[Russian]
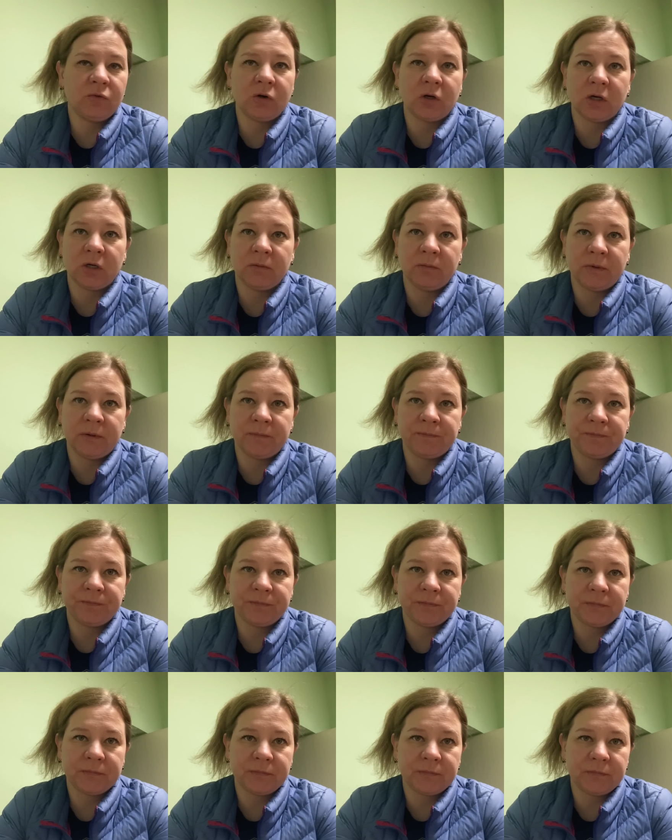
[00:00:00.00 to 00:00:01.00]
как бы
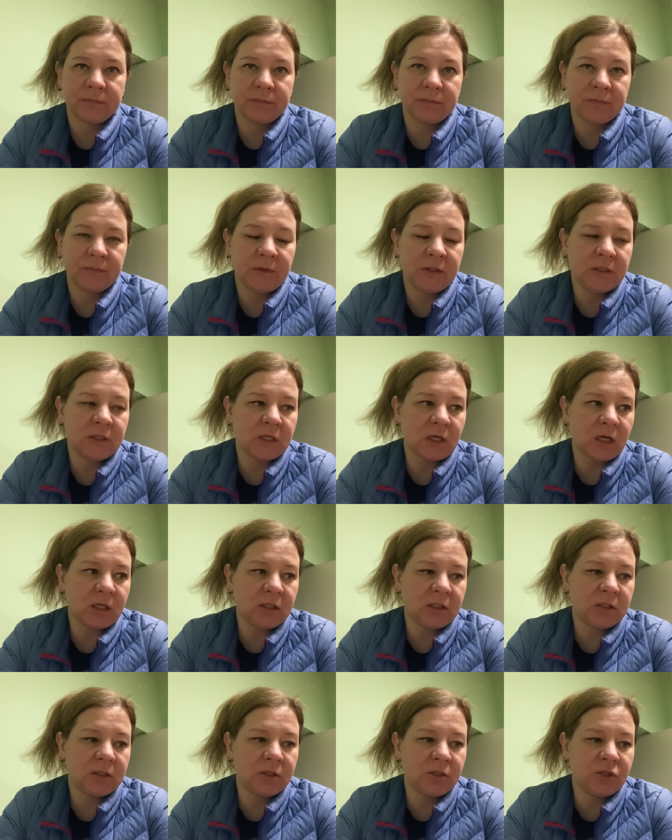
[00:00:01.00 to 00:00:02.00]
не
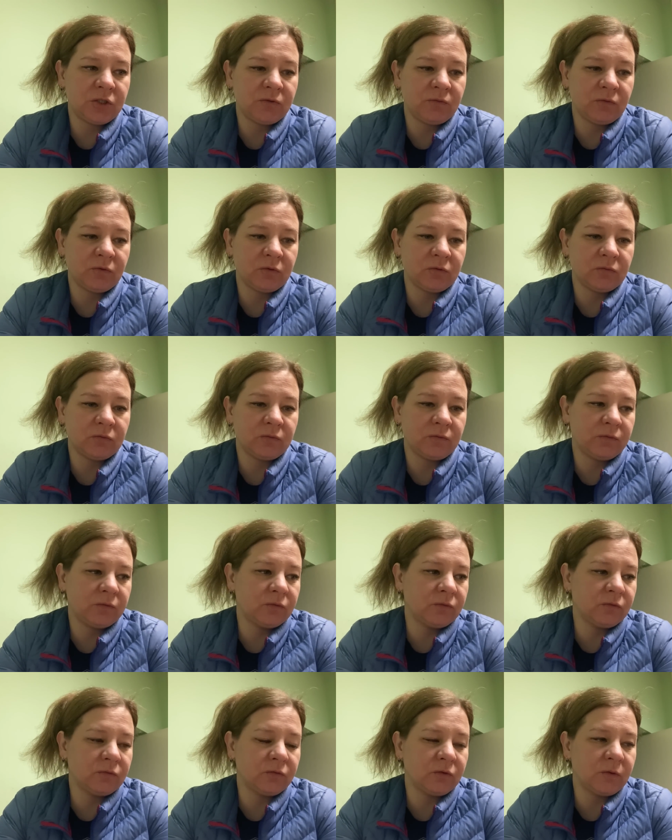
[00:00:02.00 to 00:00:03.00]
тянет, ничего фу
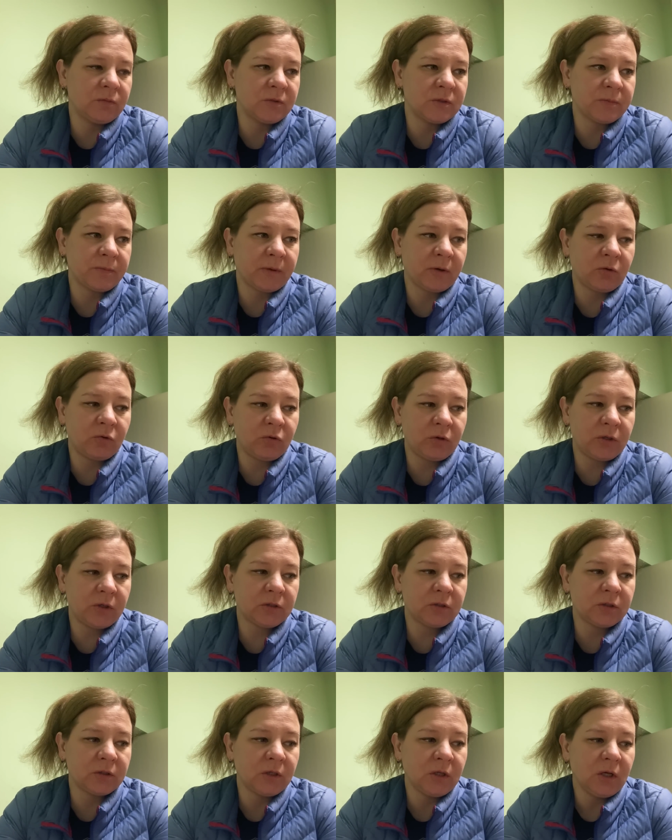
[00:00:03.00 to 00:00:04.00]
-фу -фу, не
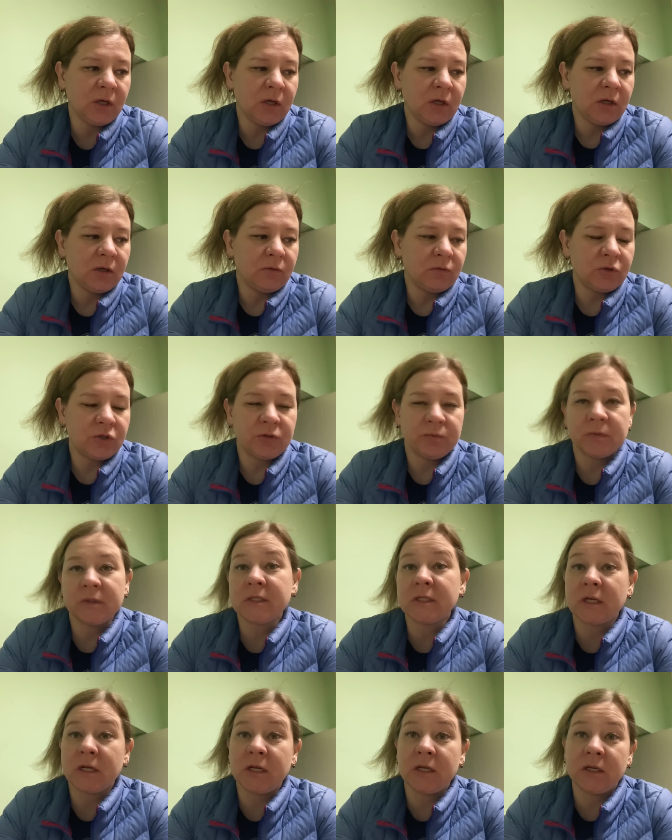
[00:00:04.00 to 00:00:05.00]
беспокоит. В общем,
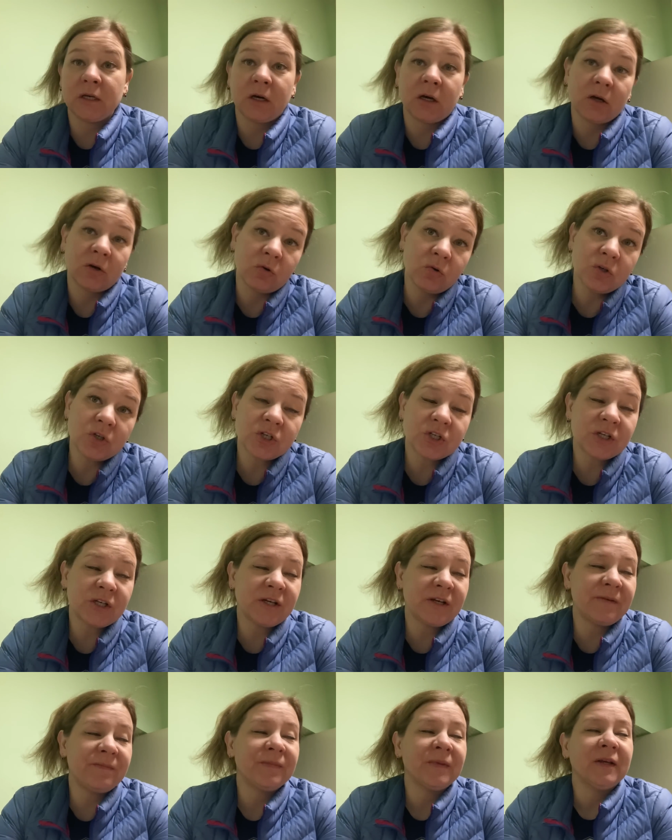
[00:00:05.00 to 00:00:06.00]
настроение
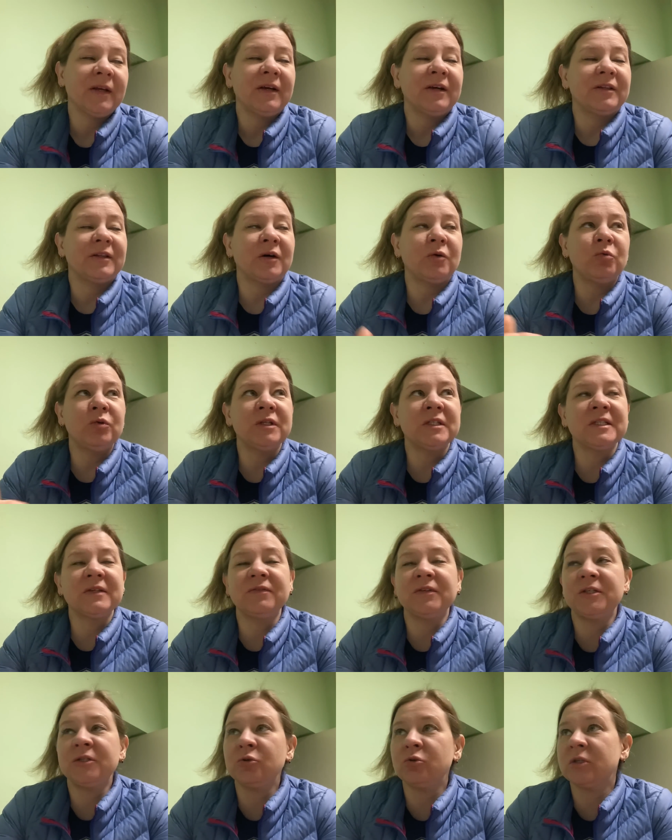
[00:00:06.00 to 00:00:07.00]
хорошее. На улице
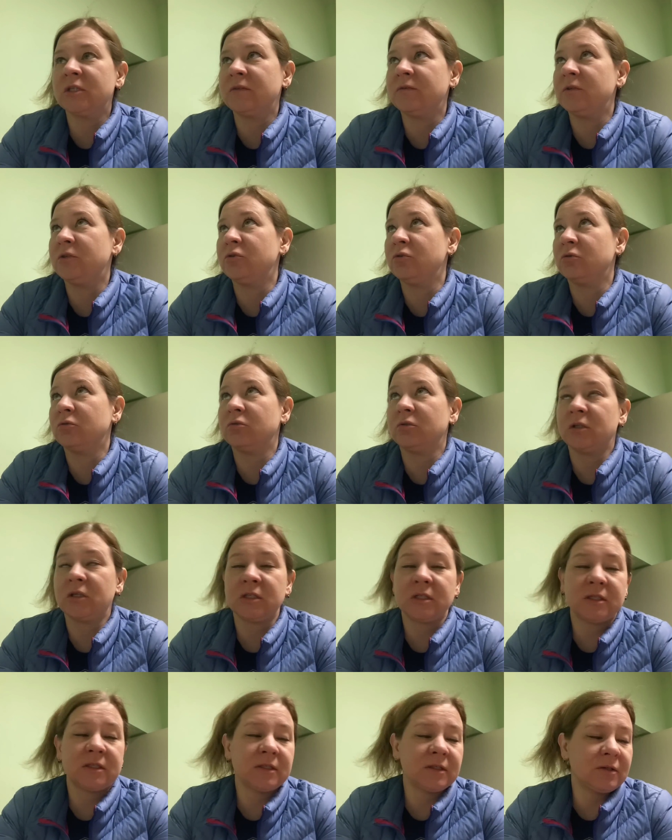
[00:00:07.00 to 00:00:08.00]
все цветет. У
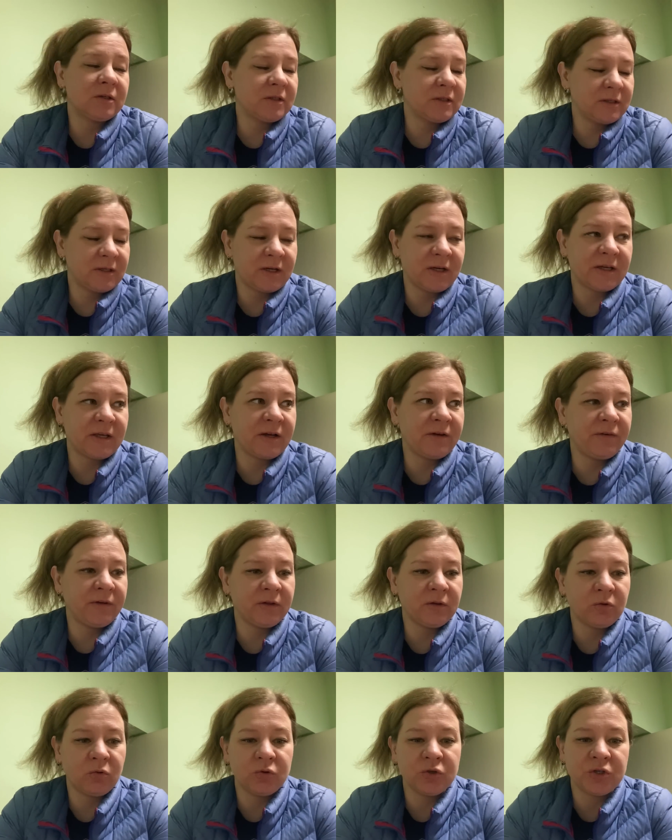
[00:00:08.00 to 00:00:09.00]
нас, э, как я
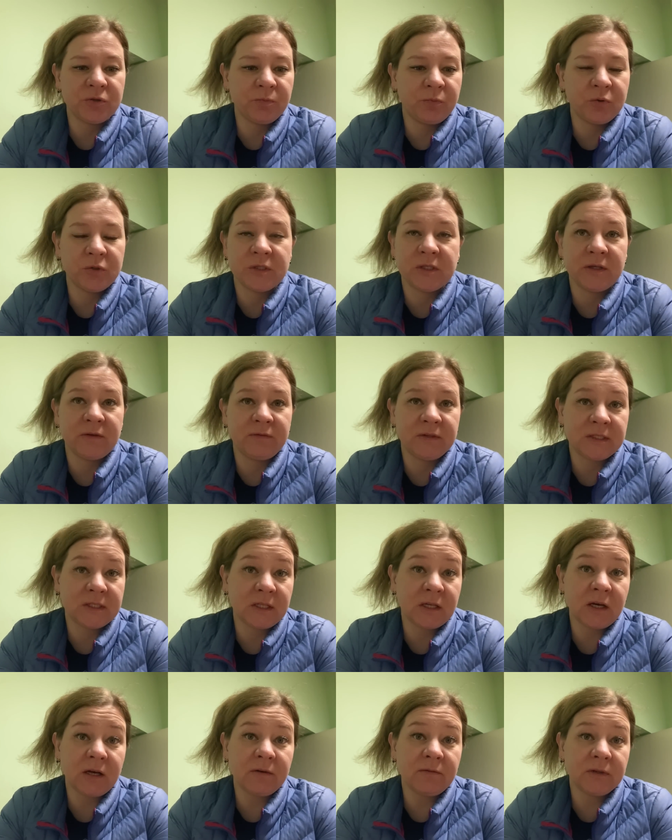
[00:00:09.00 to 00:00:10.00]
говорила, очень поздняя
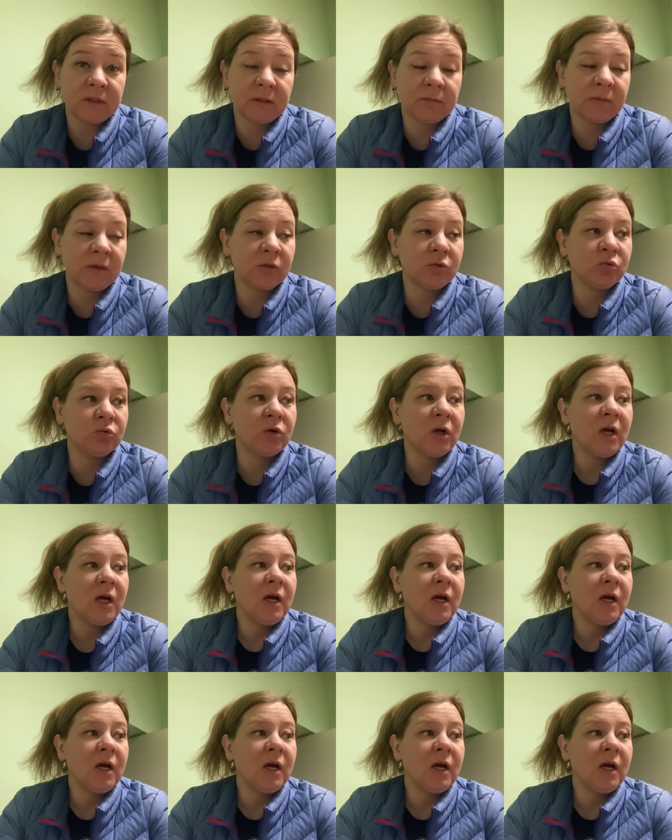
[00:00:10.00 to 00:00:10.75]
весна в этом году.